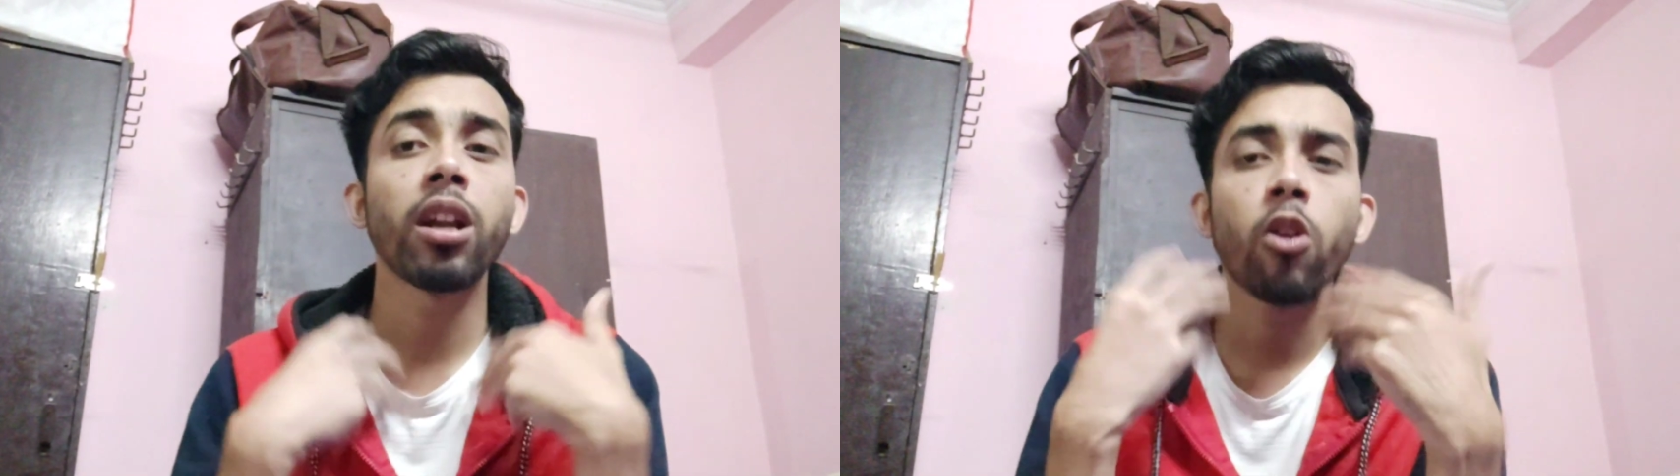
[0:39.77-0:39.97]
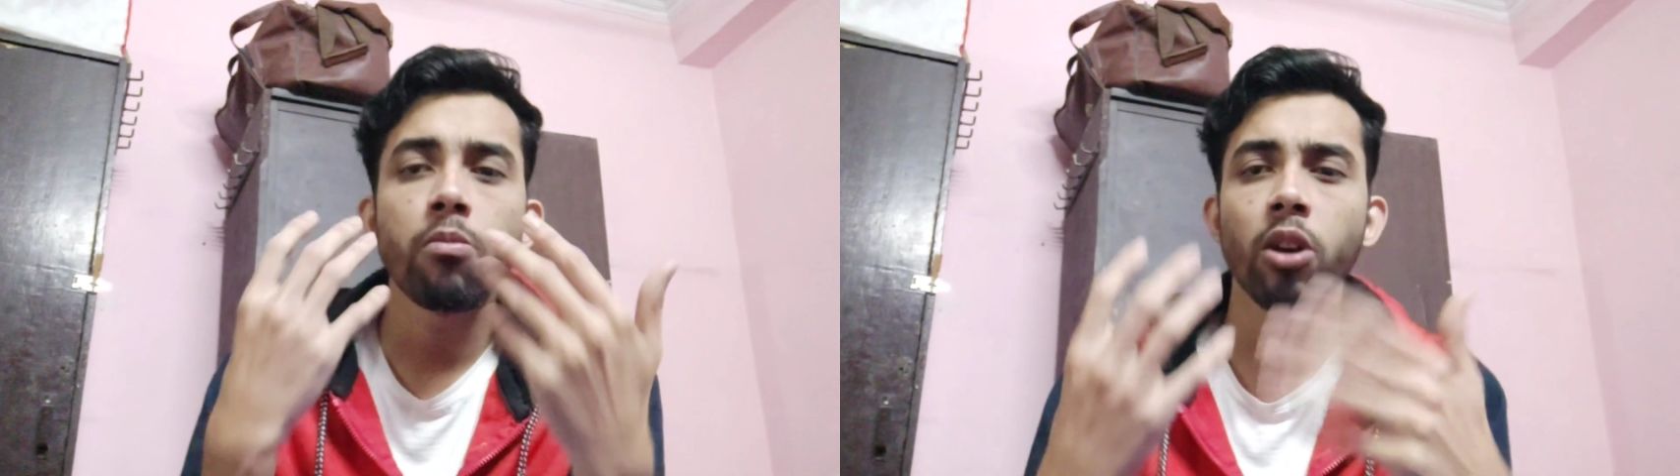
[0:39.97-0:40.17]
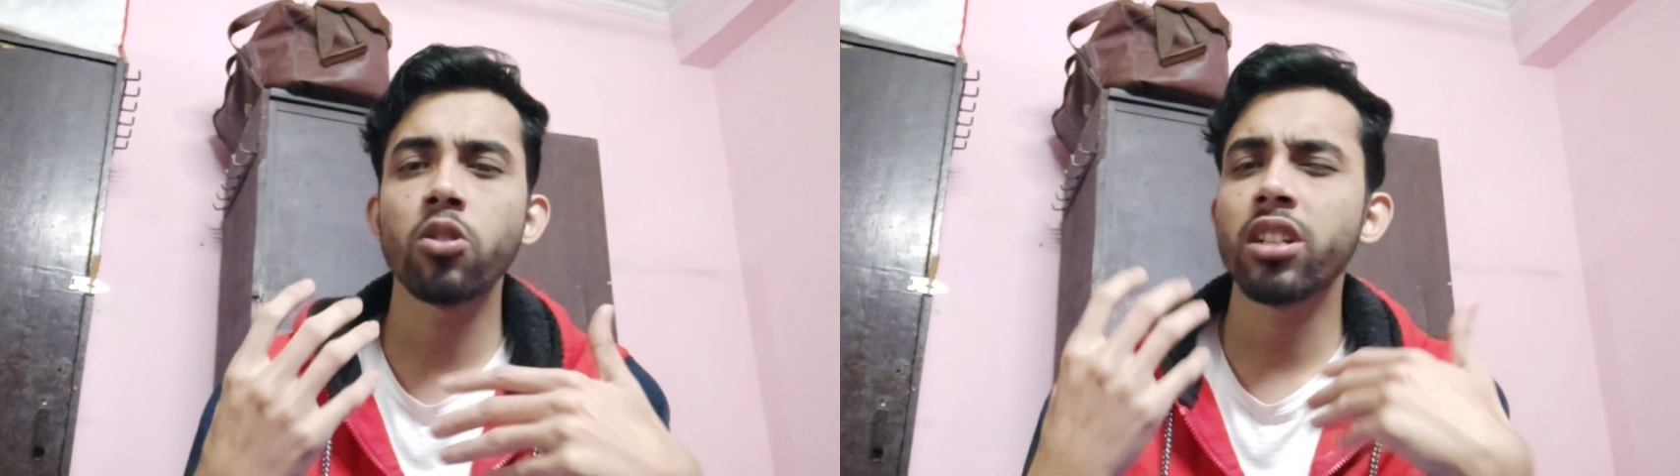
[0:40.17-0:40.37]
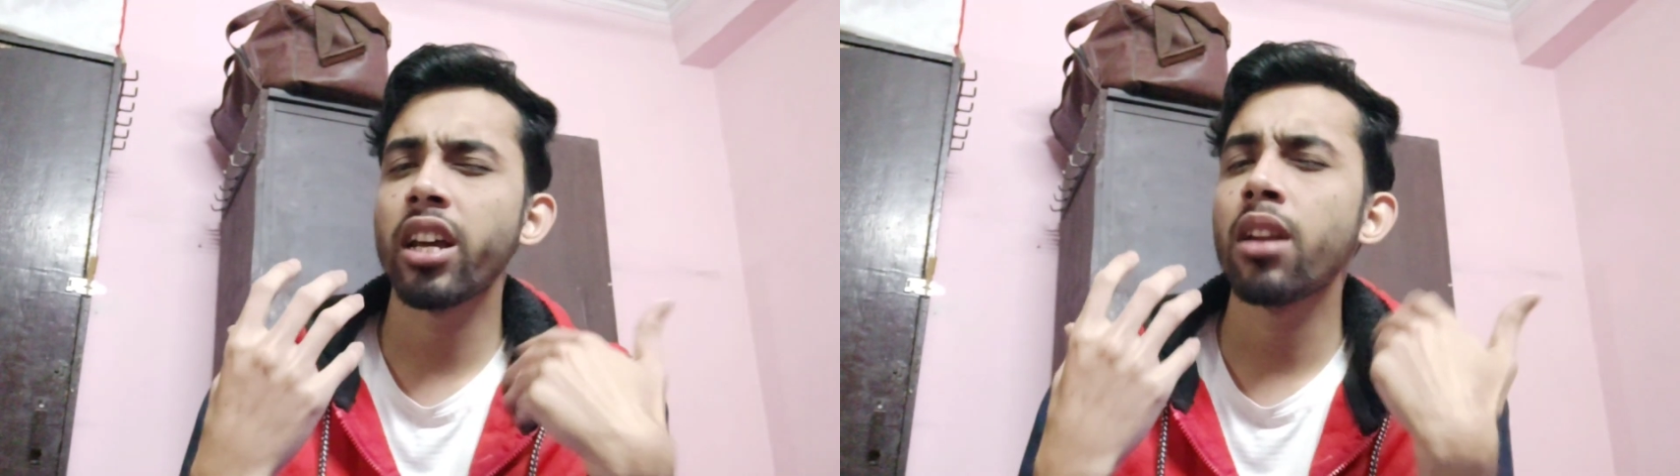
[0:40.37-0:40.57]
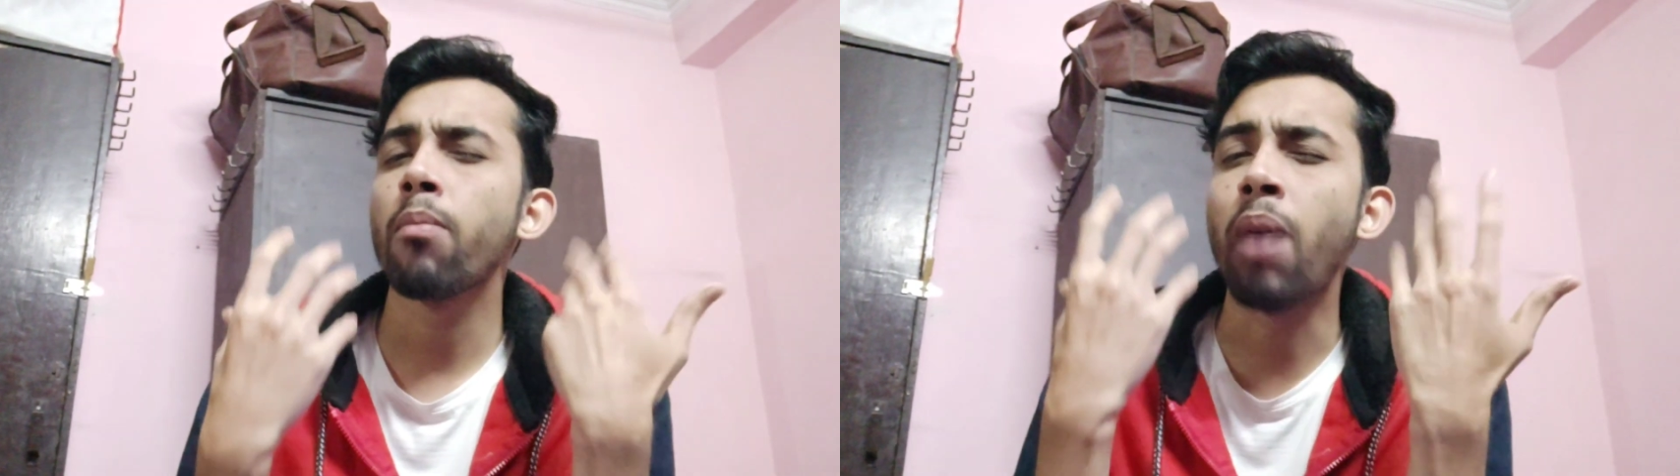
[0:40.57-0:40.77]
মানে ওই
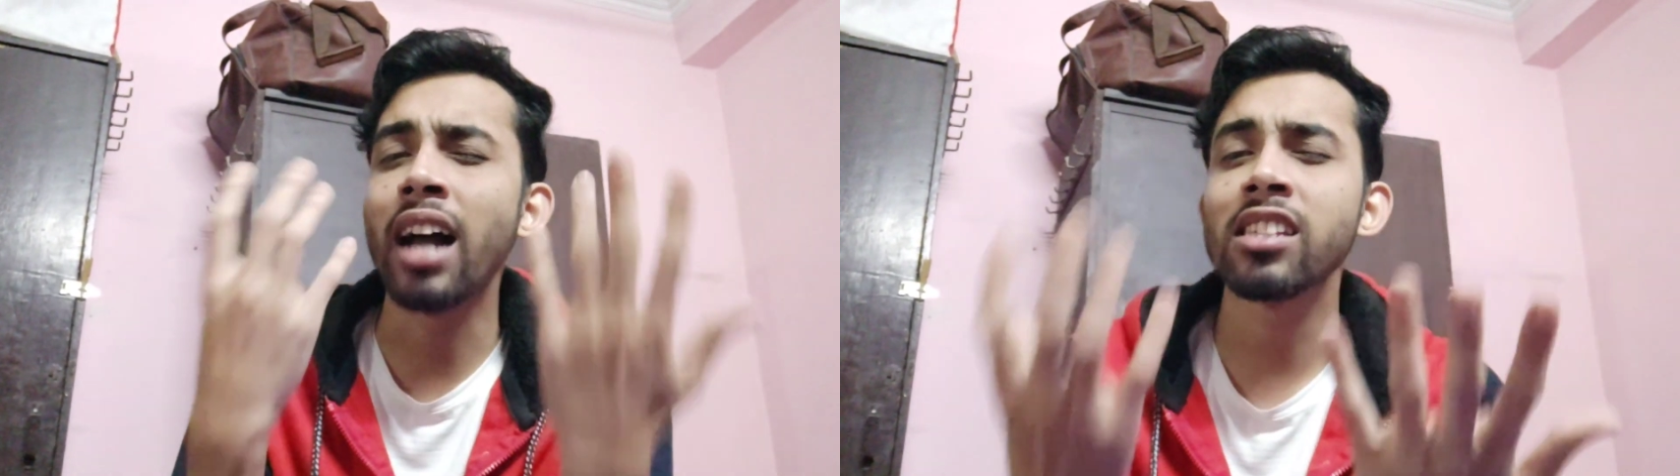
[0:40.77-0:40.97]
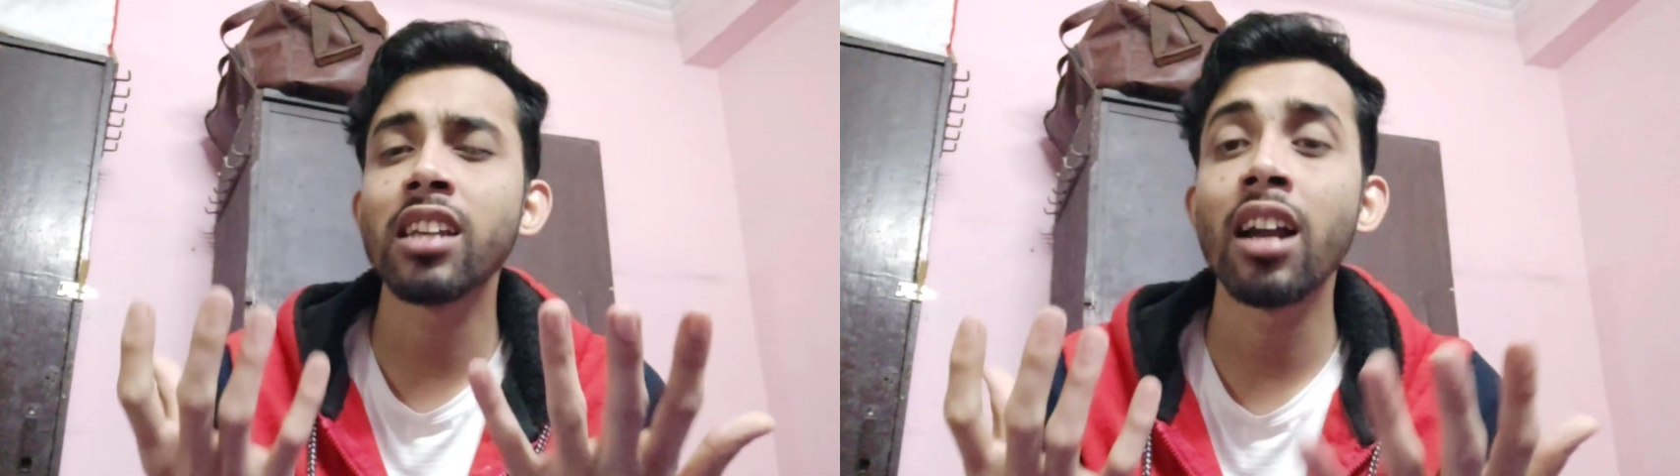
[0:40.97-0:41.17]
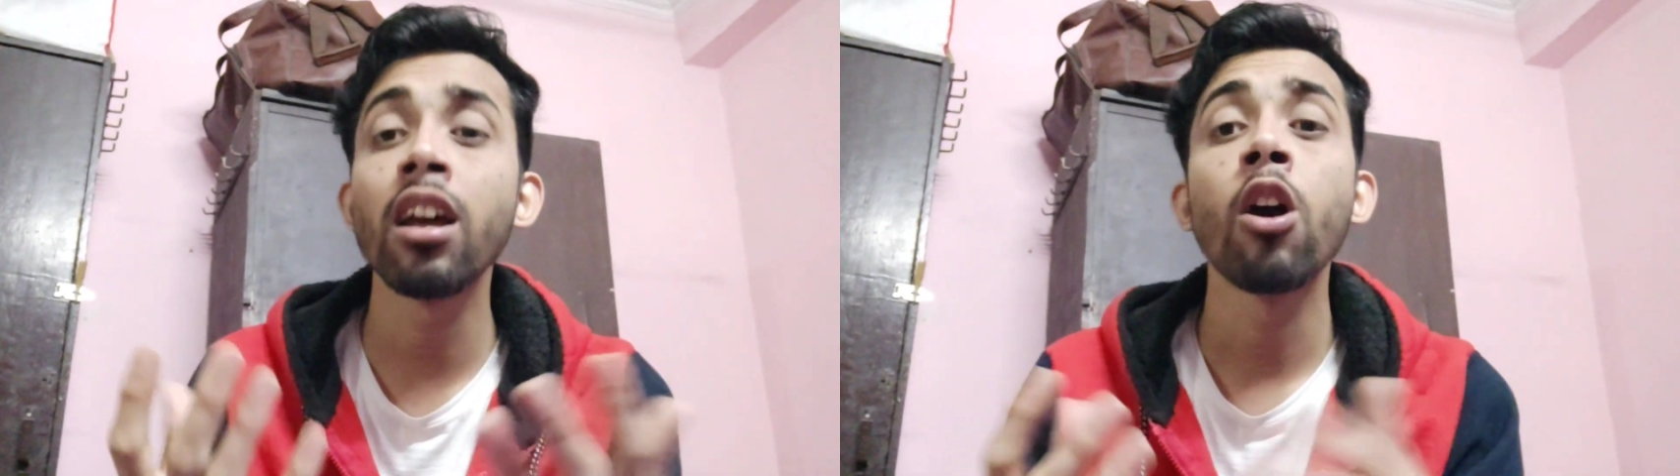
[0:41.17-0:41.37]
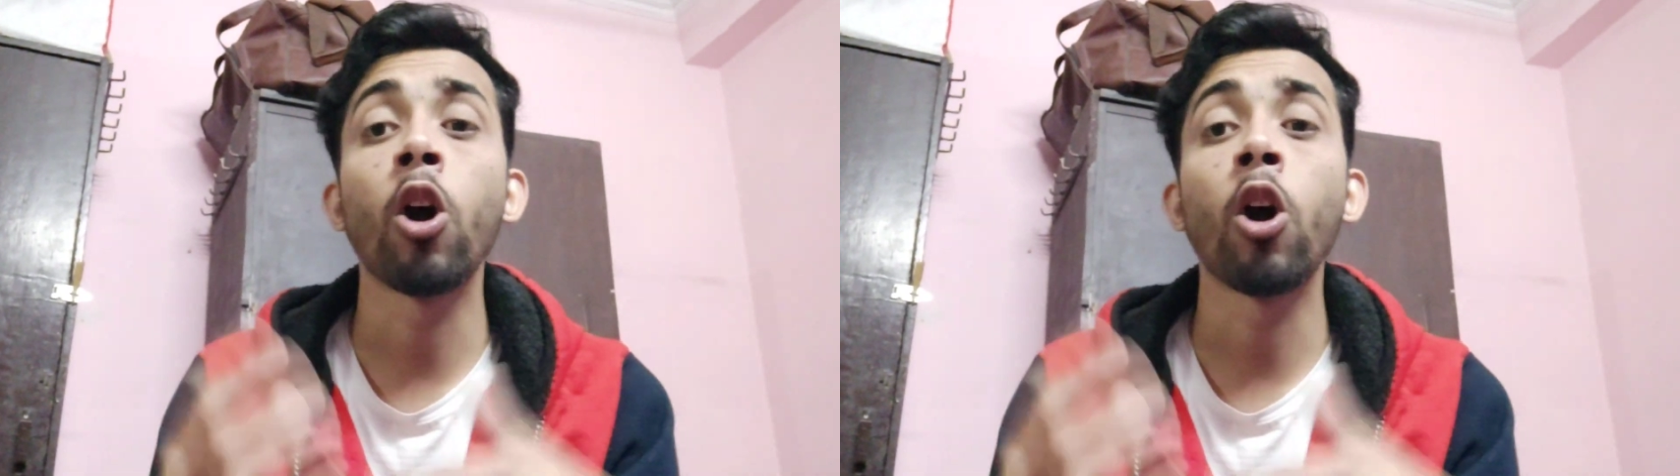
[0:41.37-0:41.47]
মানুষটার ভাল চান